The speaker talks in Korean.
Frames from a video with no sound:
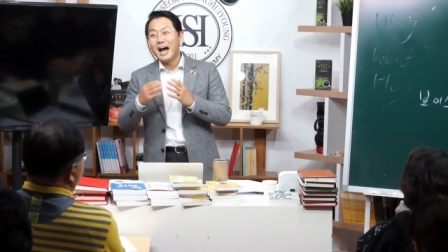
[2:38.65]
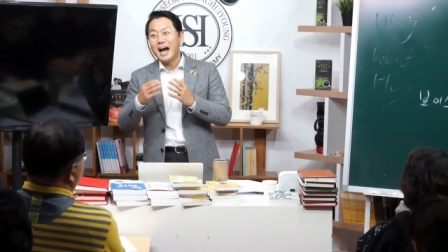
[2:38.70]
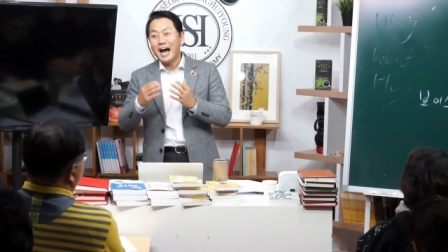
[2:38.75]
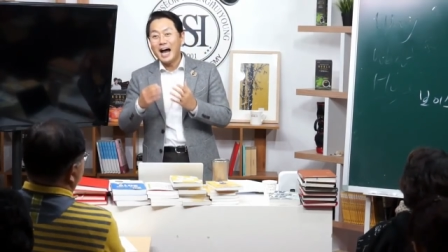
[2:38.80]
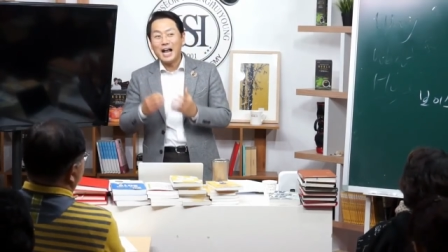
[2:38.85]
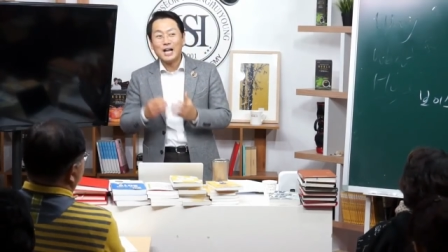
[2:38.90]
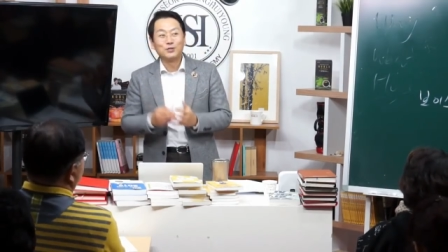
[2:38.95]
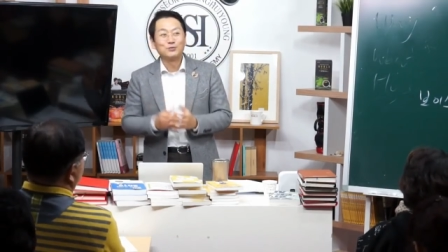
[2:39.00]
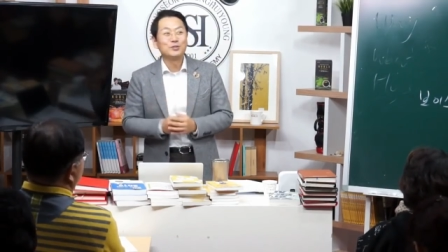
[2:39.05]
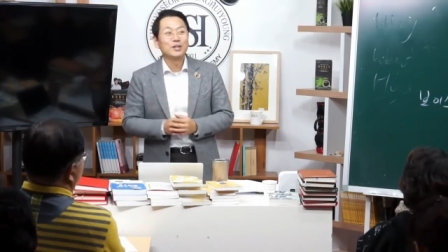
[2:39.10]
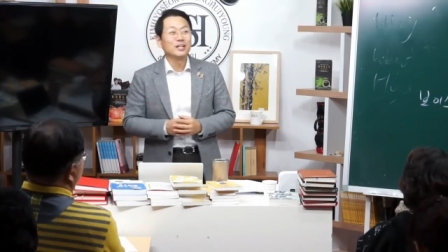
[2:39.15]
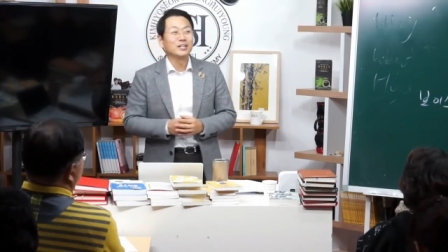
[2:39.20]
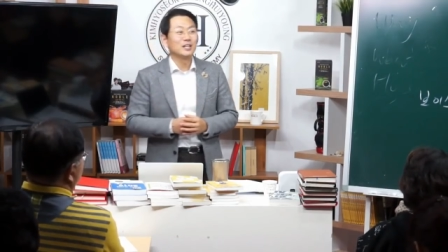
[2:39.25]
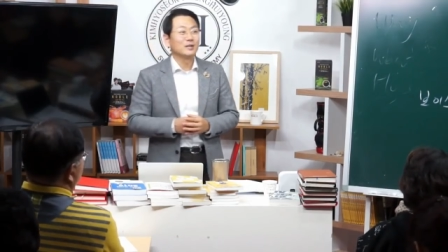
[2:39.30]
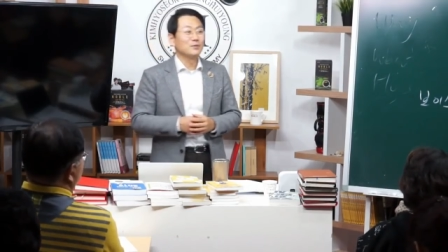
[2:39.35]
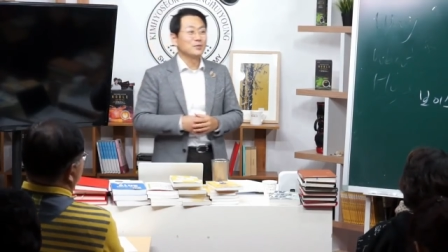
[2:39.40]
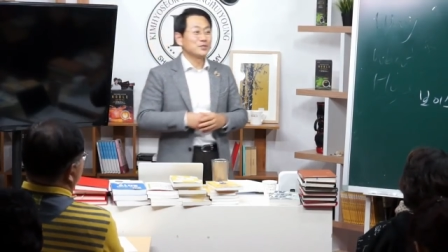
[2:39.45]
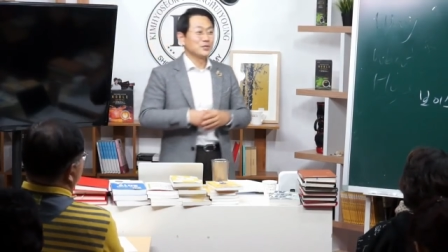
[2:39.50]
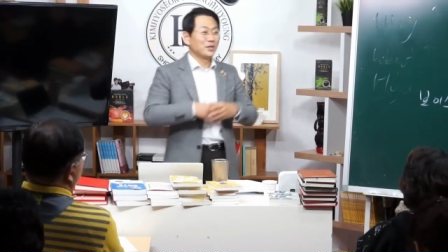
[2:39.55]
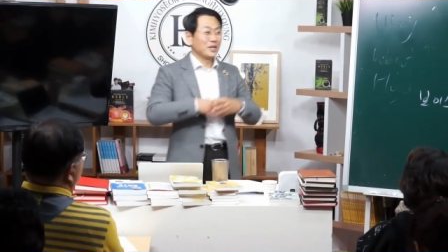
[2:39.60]
알고 난
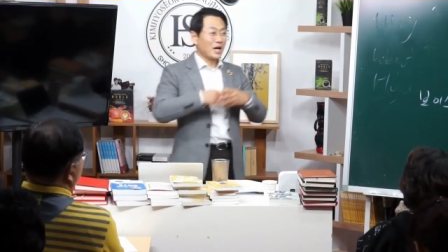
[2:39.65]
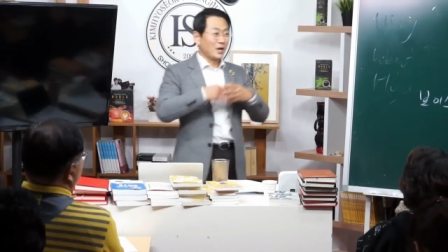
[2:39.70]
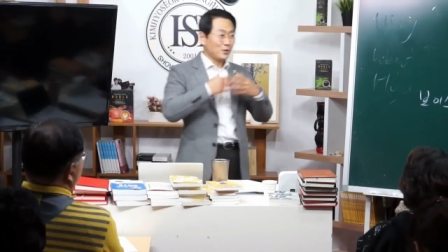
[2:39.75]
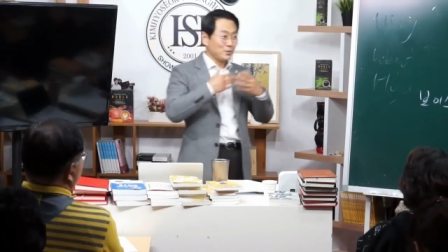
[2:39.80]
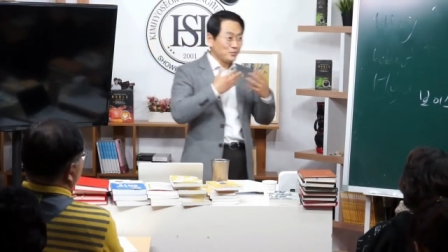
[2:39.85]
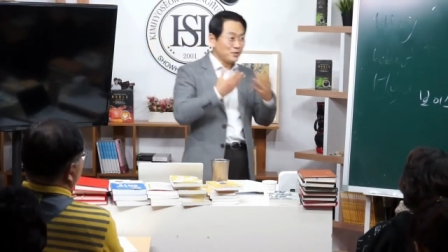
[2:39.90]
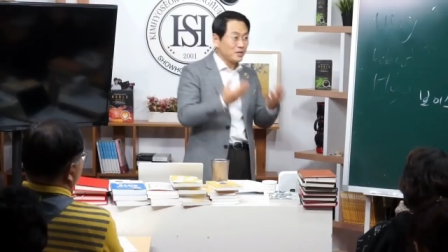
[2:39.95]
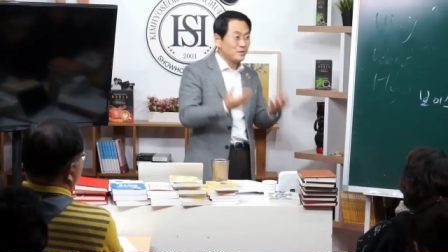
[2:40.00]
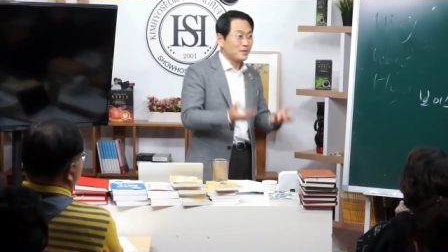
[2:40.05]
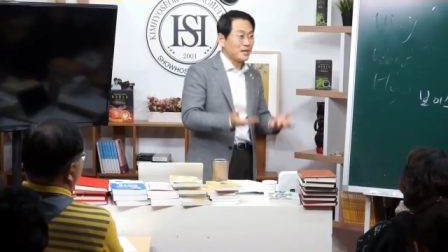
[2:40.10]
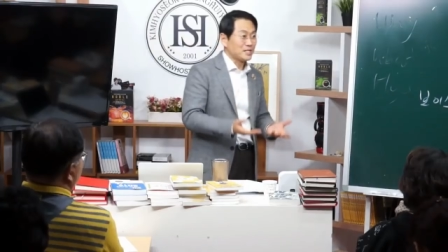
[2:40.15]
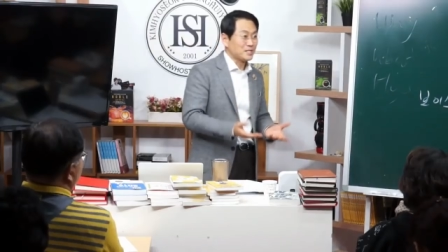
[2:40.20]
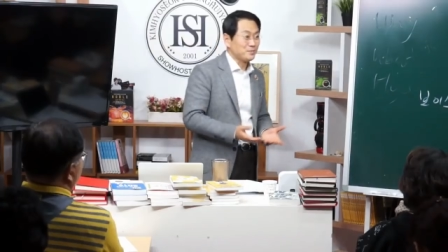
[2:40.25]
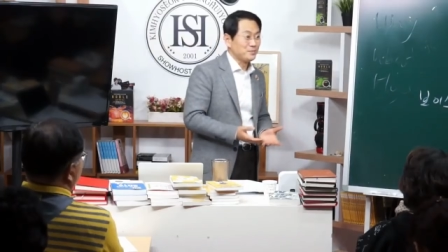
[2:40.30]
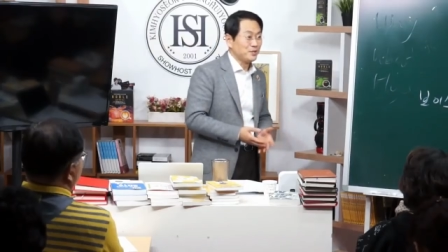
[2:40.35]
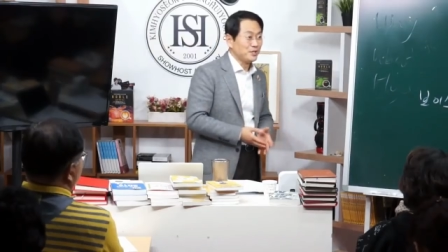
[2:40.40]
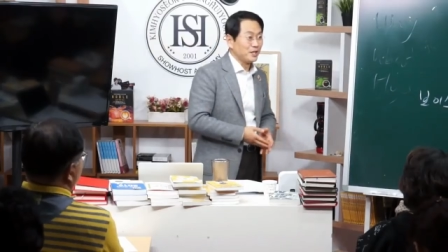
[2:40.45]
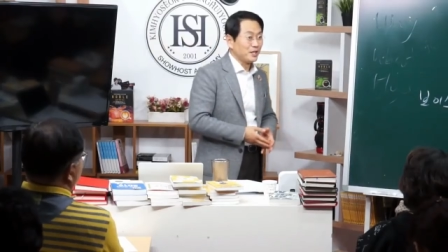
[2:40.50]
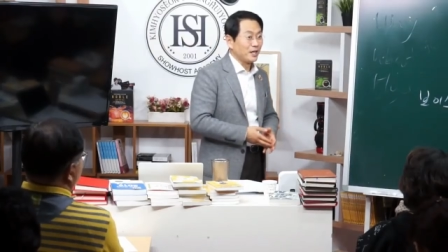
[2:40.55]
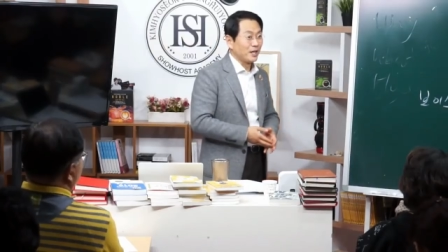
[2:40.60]
다음에 저희 학원비를
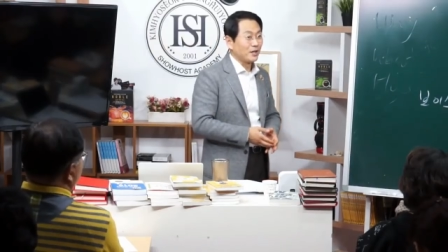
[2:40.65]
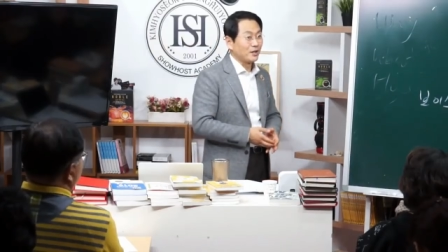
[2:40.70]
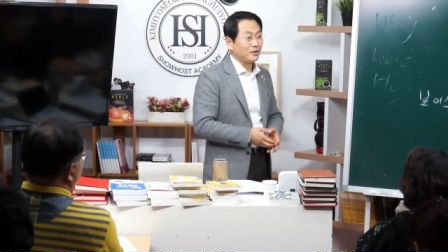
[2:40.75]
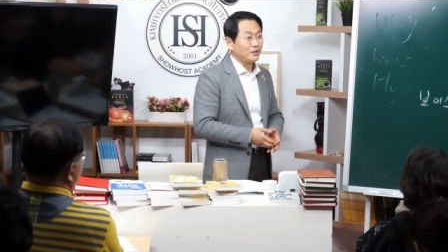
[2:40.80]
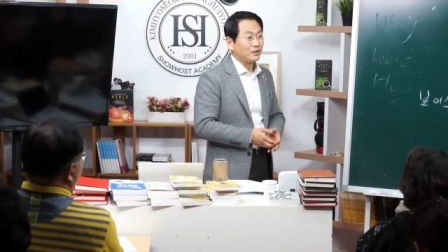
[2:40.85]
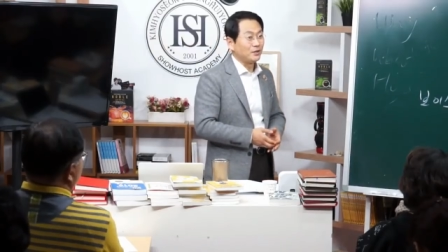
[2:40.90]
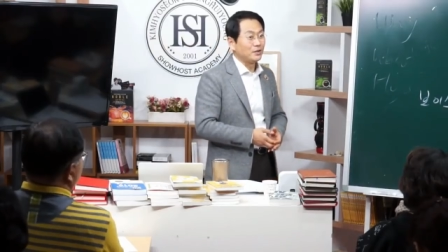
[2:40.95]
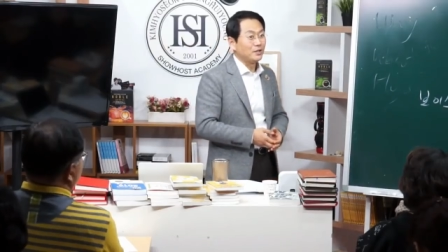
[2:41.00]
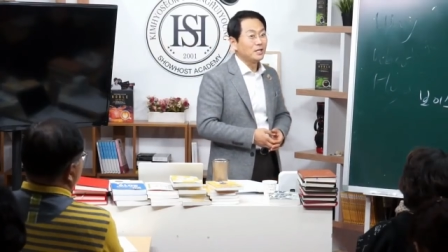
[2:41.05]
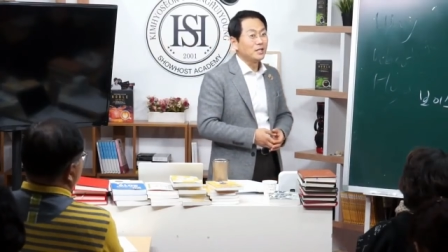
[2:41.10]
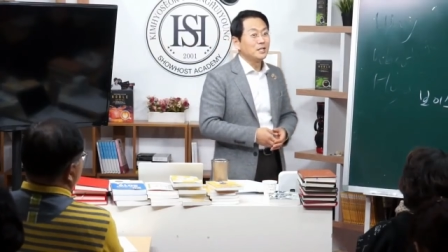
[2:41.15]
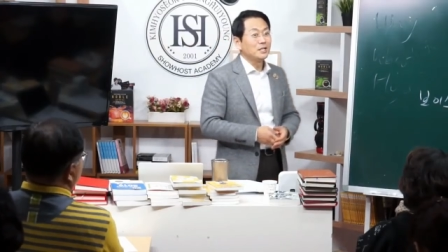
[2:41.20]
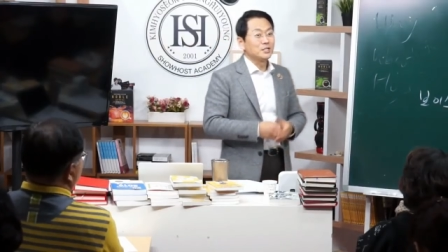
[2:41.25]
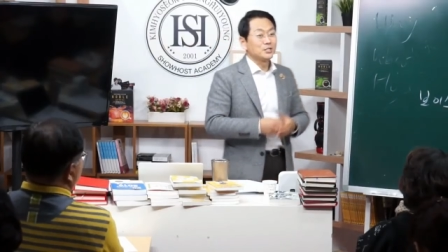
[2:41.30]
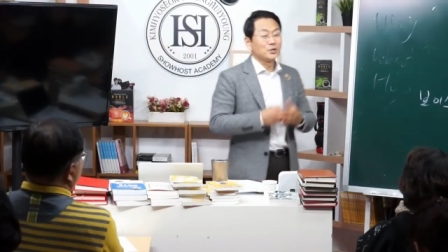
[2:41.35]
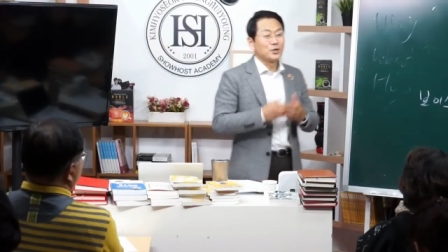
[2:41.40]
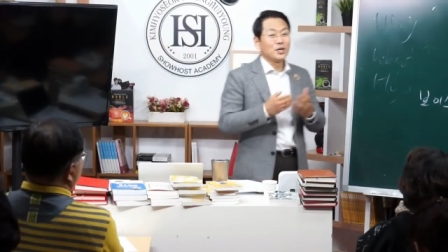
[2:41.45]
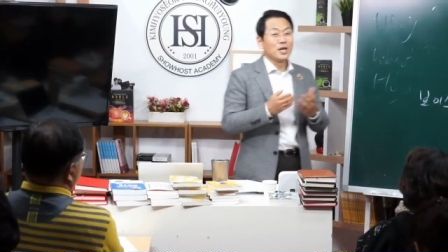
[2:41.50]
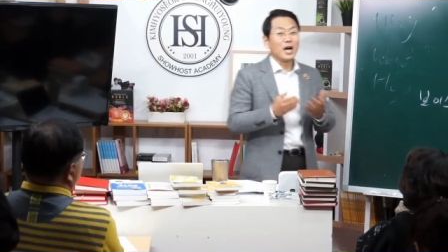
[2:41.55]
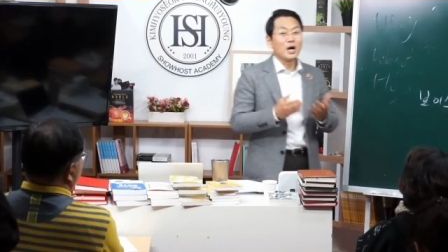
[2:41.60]
말씀드릴게요.
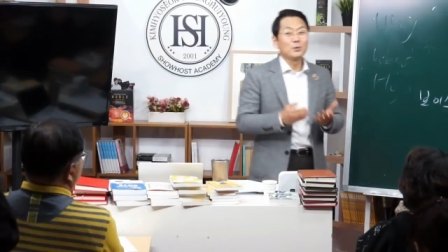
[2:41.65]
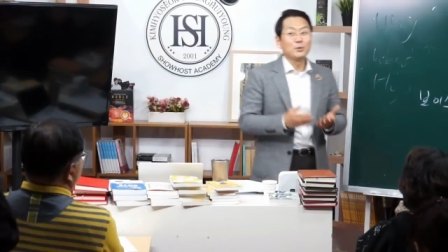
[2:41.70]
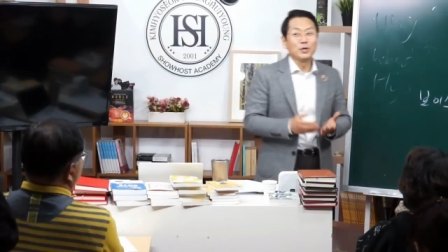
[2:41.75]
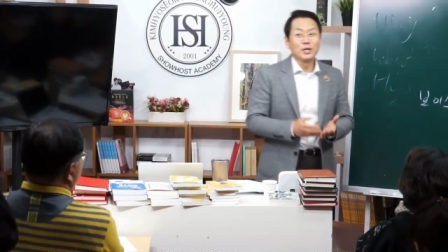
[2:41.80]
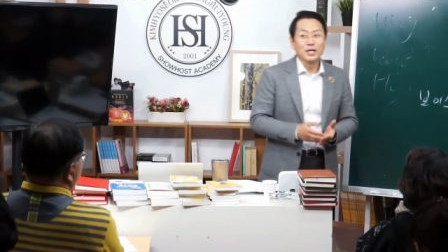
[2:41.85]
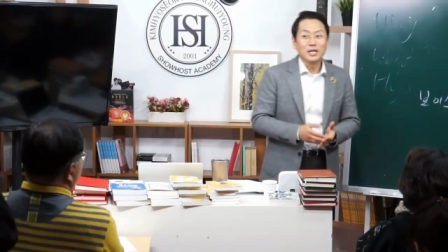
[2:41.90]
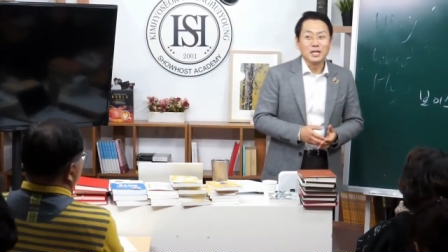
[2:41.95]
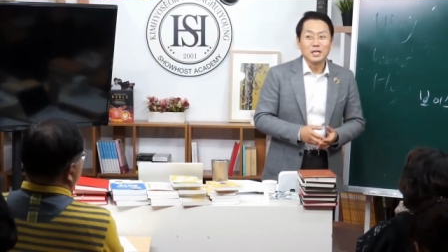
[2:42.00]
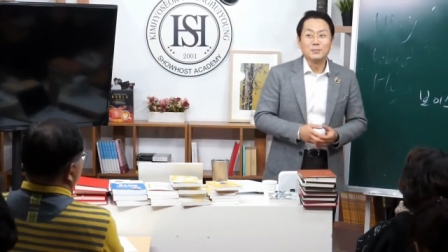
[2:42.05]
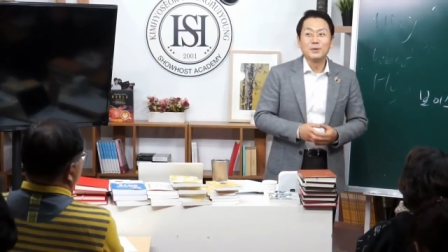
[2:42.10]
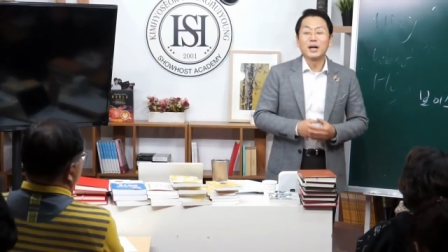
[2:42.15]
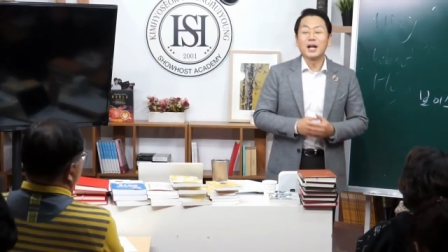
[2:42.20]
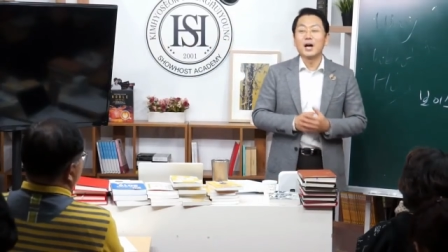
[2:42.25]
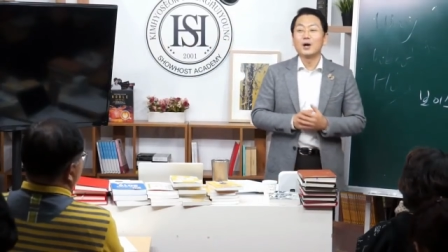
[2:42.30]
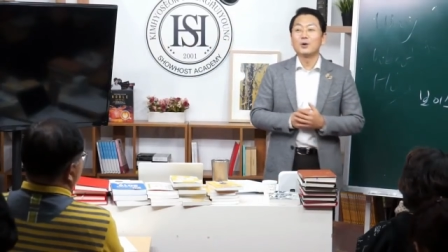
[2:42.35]
저희 학원이 일반